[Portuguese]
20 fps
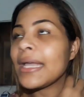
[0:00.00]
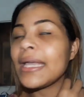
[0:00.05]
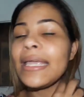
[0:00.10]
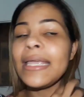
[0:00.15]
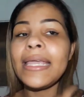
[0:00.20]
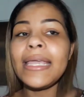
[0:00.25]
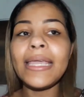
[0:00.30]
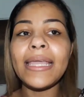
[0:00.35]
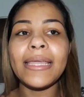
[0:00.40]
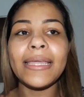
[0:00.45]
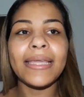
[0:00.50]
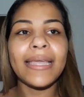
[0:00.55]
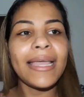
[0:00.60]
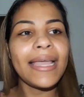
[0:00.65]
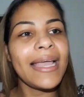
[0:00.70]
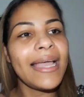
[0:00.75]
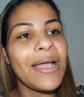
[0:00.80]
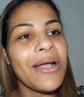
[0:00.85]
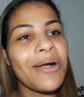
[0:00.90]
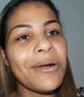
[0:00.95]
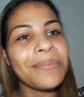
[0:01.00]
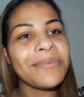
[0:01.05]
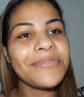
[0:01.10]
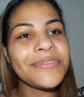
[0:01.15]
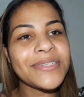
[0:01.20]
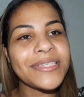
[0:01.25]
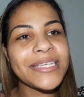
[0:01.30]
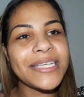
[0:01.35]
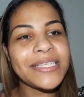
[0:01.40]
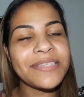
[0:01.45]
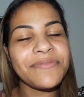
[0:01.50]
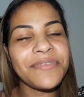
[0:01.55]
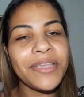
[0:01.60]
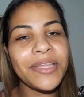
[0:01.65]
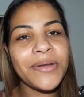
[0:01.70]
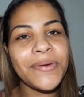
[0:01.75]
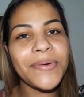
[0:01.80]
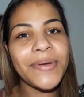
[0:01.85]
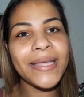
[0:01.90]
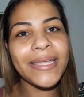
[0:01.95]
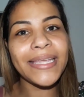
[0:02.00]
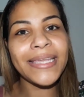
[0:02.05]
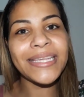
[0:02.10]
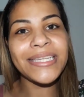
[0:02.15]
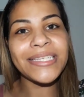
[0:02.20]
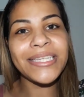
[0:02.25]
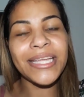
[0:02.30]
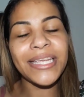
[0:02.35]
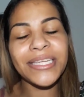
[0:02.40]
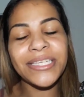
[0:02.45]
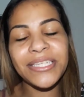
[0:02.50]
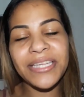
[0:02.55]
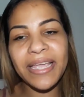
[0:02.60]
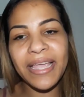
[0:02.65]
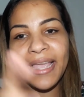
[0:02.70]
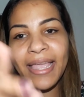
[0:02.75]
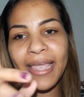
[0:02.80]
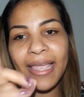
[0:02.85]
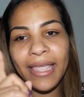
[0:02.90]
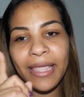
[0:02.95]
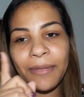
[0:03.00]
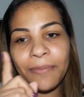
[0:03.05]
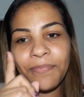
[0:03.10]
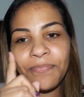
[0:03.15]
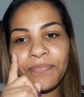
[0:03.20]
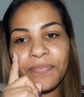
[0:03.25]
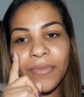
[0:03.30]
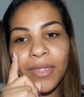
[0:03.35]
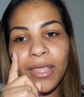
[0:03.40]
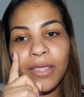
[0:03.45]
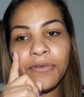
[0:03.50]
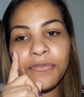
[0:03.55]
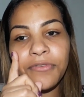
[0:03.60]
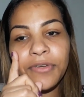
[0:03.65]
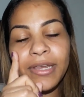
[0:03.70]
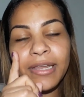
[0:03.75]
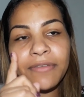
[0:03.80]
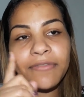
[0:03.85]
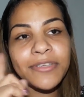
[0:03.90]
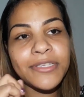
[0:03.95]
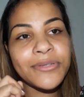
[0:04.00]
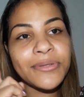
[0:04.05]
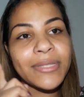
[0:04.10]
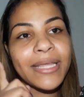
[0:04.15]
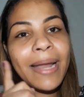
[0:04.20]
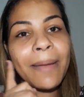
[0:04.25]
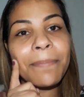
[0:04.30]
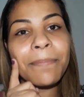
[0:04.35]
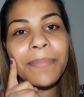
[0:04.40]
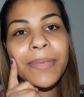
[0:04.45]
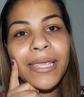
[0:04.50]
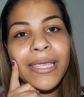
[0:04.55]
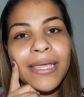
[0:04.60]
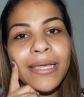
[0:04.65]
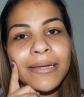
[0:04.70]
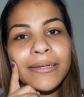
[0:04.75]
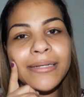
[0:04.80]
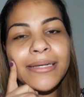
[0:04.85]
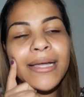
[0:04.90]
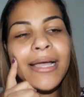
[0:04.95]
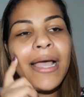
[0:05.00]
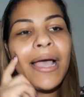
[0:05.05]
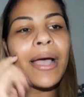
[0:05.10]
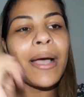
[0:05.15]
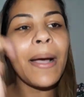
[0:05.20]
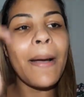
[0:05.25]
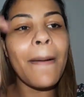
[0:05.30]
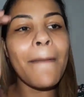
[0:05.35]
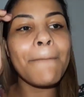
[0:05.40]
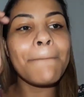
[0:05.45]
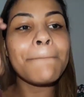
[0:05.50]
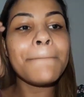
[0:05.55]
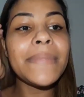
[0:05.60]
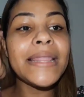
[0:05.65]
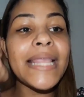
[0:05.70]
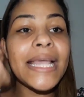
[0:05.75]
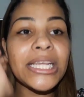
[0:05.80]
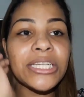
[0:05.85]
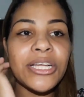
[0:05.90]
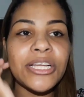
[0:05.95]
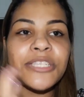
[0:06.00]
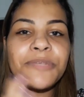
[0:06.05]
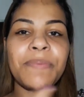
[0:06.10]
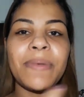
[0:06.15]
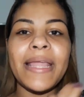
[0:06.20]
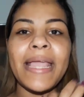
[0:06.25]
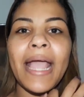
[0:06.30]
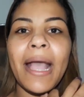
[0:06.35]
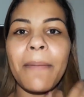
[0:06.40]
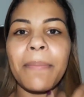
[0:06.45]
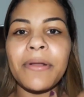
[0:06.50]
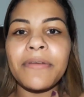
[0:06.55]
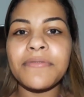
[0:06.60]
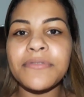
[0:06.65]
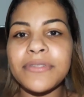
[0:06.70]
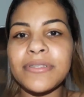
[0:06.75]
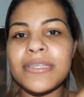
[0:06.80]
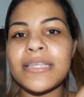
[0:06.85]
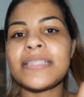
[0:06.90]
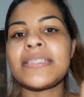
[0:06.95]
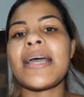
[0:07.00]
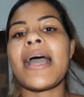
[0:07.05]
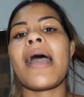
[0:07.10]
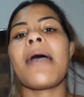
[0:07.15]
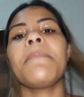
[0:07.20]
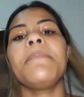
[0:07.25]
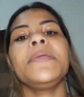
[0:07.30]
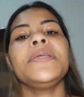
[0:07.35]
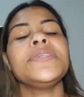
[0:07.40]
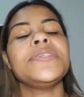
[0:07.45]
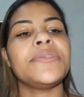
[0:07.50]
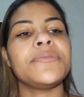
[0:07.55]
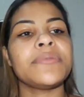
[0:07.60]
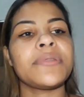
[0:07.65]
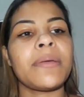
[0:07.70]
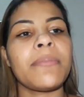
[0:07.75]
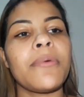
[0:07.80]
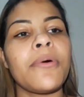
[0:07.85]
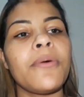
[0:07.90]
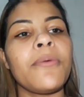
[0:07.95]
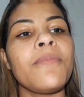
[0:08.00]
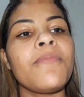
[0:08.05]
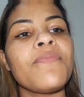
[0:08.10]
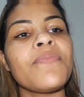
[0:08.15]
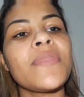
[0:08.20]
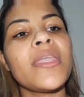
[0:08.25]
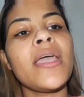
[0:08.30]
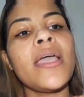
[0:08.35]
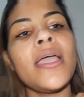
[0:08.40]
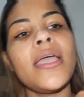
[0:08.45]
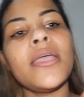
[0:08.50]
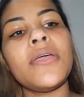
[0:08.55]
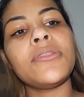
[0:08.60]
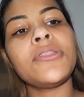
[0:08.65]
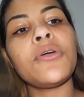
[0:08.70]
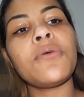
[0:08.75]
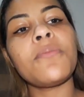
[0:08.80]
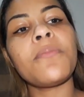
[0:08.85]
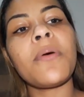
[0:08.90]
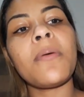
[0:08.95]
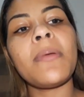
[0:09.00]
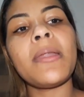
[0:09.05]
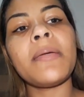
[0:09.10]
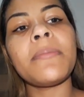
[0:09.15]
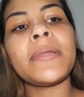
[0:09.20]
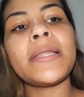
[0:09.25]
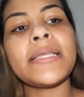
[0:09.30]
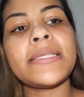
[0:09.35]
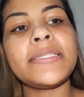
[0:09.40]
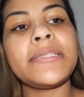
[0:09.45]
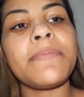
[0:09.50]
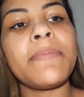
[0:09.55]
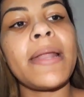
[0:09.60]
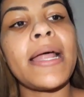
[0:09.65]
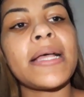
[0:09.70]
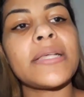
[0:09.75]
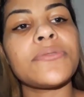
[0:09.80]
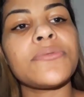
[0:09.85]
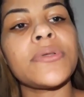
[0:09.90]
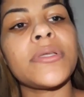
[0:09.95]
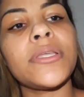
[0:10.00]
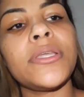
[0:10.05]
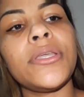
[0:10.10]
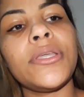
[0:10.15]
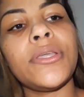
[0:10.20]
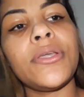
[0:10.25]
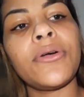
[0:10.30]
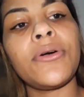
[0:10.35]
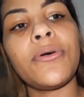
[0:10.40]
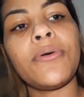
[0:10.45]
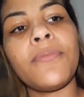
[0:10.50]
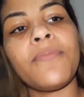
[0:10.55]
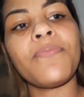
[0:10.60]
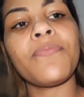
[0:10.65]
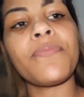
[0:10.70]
E como vocês viram aí, gente, é eu fui na fisioterapia. Deixa eu explicar para vocês rapidinho, tá bom? Eu tenho um problema nesse braço aqui, ó.